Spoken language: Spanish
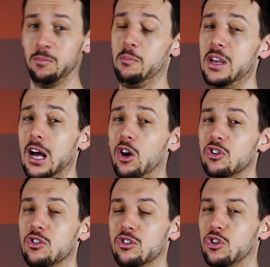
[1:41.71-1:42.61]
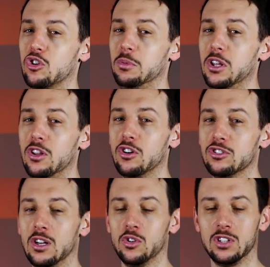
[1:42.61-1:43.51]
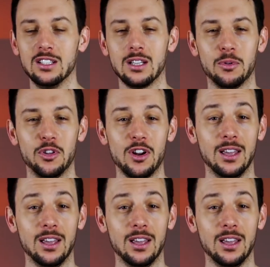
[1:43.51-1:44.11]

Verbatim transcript: mira otro de nuestros vídeos de nuestra lista de reproducción